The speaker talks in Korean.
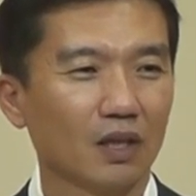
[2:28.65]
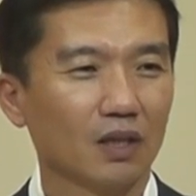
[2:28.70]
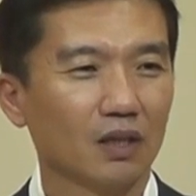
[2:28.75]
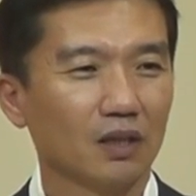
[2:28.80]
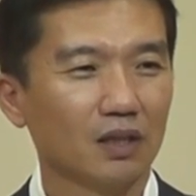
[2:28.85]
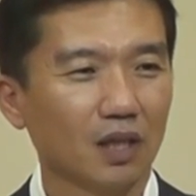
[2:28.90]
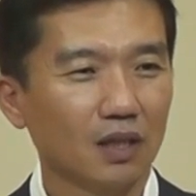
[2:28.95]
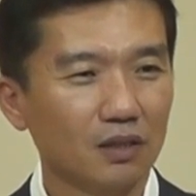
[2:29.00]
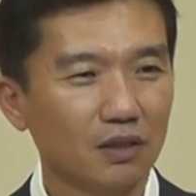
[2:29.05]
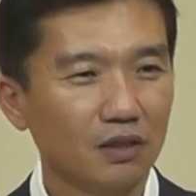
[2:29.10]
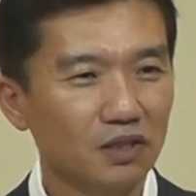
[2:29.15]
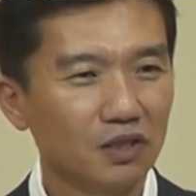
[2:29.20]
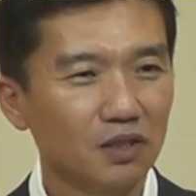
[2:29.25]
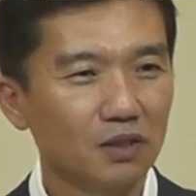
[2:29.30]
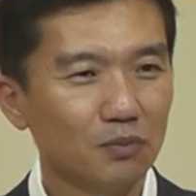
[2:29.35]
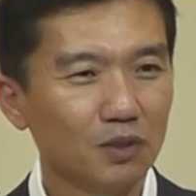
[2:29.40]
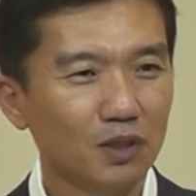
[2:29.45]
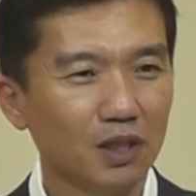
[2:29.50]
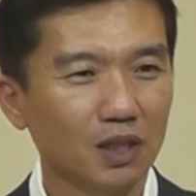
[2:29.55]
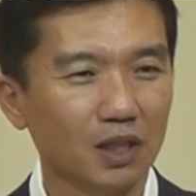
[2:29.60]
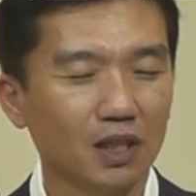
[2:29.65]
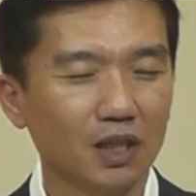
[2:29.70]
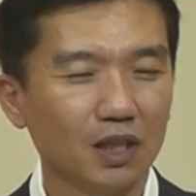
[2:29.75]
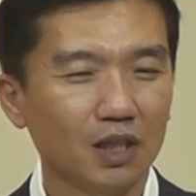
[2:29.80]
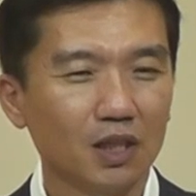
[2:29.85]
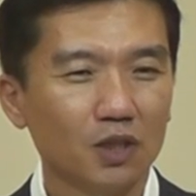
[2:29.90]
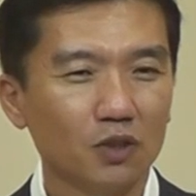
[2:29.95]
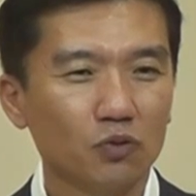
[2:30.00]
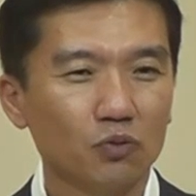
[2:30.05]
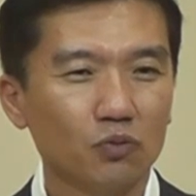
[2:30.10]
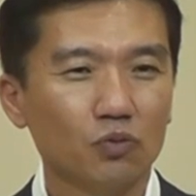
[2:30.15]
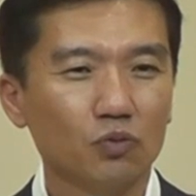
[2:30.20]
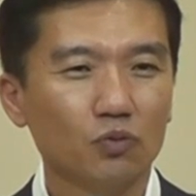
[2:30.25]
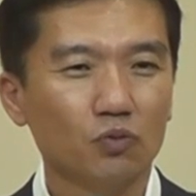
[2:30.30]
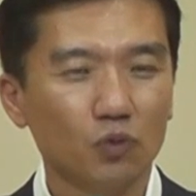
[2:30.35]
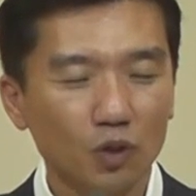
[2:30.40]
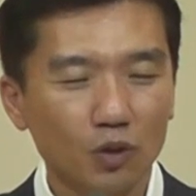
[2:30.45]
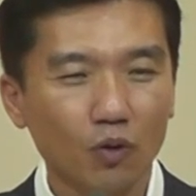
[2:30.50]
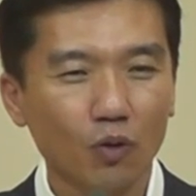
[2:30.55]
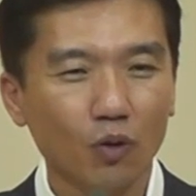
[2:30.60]
그냥 열심히
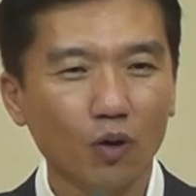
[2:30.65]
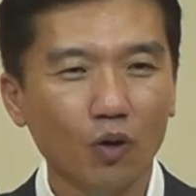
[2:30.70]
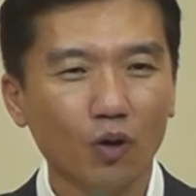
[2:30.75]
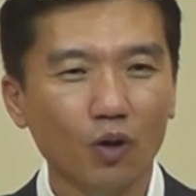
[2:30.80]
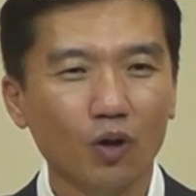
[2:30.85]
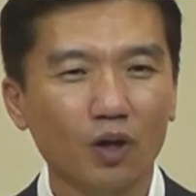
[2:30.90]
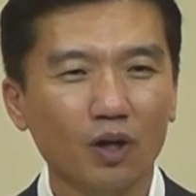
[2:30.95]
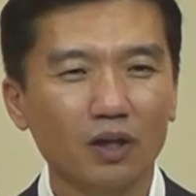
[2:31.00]
뛰고